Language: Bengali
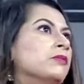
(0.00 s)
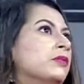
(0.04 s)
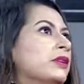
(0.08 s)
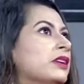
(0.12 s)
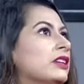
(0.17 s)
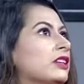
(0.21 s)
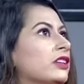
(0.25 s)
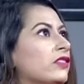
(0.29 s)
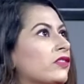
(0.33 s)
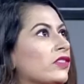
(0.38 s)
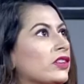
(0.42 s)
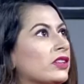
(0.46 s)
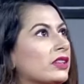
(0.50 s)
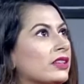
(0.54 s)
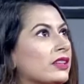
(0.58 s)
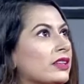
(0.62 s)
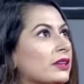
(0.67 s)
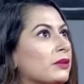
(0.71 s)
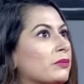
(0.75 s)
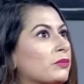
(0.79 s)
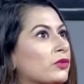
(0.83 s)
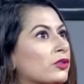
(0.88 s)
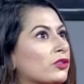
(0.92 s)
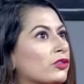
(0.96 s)
বিটিভিতে
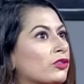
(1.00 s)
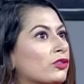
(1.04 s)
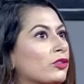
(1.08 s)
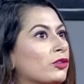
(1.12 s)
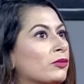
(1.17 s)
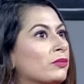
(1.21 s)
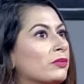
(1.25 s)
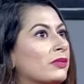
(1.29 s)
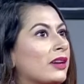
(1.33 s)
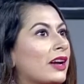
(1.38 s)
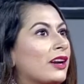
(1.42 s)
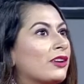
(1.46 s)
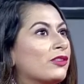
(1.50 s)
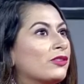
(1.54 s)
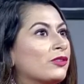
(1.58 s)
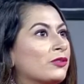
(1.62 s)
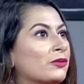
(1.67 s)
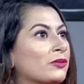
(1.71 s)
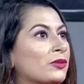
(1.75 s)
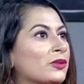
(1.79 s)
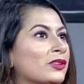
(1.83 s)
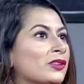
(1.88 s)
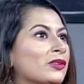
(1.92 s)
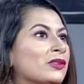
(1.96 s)
প্রথম নাটক
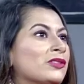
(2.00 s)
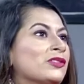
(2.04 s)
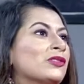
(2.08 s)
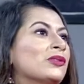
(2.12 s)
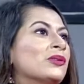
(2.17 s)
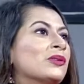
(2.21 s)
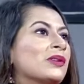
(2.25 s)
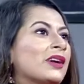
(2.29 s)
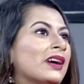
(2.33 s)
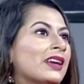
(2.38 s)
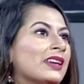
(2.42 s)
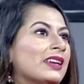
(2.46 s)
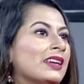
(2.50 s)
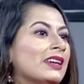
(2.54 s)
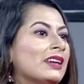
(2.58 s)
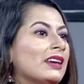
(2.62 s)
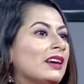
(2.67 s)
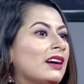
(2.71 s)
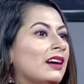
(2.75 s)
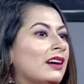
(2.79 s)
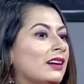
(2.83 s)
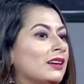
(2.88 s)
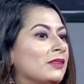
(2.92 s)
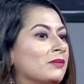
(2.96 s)
বলতে হচ্ছে ওখানে
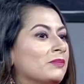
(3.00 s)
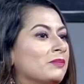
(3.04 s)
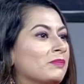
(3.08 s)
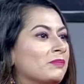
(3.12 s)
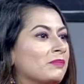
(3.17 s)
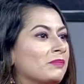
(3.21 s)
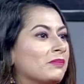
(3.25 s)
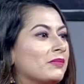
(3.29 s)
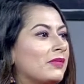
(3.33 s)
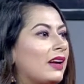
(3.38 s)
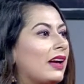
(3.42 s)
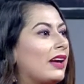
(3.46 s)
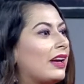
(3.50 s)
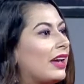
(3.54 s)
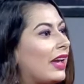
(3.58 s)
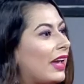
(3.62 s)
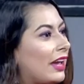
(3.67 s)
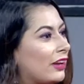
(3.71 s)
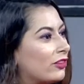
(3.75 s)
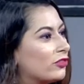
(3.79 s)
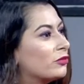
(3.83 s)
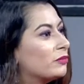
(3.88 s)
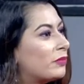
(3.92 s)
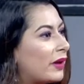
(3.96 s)

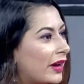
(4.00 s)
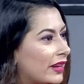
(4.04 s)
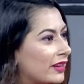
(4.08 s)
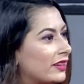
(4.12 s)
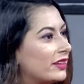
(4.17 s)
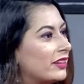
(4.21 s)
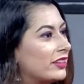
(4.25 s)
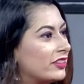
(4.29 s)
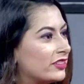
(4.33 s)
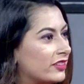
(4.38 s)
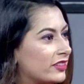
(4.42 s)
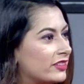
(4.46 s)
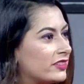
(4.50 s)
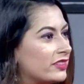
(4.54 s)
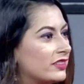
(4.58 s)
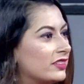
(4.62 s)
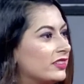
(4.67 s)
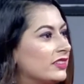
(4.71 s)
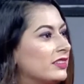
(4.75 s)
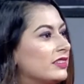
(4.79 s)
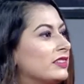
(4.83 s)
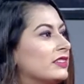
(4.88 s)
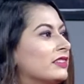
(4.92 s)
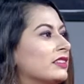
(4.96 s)
একজন ভাই
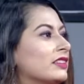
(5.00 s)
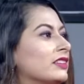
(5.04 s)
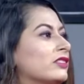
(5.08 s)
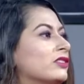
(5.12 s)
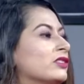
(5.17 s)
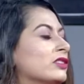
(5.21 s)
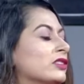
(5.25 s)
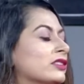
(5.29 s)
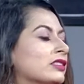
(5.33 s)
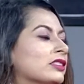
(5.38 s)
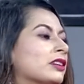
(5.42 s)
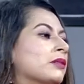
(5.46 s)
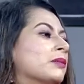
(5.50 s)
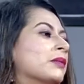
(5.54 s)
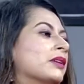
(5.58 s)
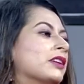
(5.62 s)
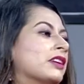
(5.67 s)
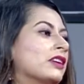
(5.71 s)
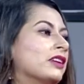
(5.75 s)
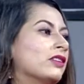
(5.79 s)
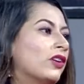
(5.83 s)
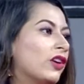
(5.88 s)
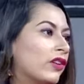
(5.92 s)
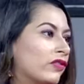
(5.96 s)
এসেছিলেন যে হচ্ছে
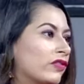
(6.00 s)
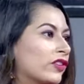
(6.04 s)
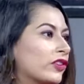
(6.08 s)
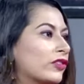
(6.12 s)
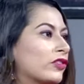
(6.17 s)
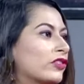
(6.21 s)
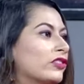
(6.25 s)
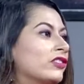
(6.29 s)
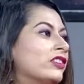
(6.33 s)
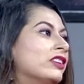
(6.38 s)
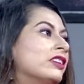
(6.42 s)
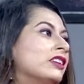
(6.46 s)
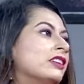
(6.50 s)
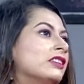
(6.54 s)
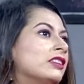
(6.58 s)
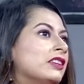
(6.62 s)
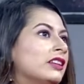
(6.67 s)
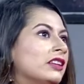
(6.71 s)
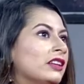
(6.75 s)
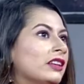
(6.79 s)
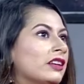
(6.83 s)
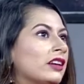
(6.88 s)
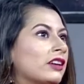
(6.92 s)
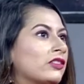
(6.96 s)
আমাকে অফার করছেন
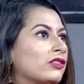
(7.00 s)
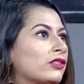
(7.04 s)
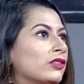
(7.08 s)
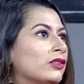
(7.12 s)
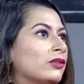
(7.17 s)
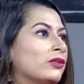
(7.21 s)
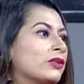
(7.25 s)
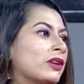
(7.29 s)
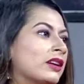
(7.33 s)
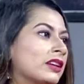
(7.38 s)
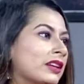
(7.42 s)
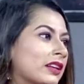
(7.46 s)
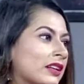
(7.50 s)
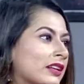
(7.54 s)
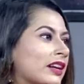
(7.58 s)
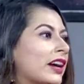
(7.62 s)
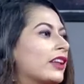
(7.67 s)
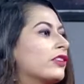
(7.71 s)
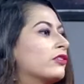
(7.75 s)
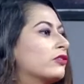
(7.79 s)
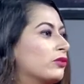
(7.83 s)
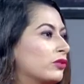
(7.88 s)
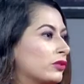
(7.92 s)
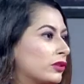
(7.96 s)
তিনি আসলে ওখানে
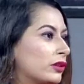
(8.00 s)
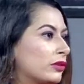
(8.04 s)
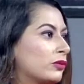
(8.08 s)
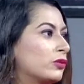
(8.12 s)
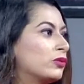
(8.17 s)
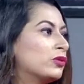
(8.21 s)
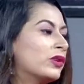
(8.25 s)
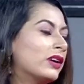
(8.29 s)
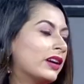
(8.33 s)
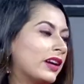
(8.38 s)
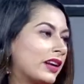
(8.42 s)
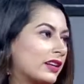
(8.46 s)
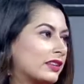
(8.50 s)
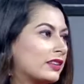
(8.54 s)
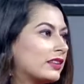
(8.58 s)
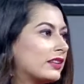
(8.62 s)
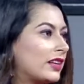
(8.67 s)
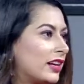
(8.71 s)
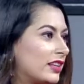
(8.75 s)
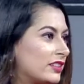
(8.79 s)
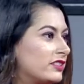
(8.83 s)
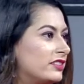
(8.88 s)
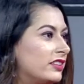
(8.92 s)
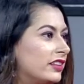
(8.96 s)
কাজ করতে ওনার আচ্ছা, একটা
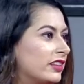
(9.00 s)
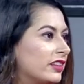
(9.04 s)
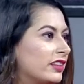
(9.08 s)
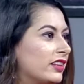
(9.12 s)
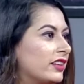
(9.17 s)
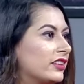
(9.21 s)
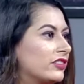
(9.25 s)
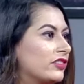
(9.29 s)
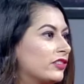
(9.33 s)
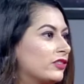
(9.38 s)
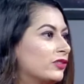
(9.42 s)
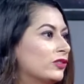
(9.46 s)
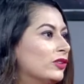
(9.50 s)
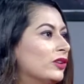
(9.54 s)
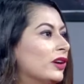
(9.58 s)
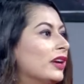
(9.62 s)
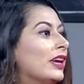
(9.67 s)
আচ্ছা। কাজ নিয়ে গিয়েছিল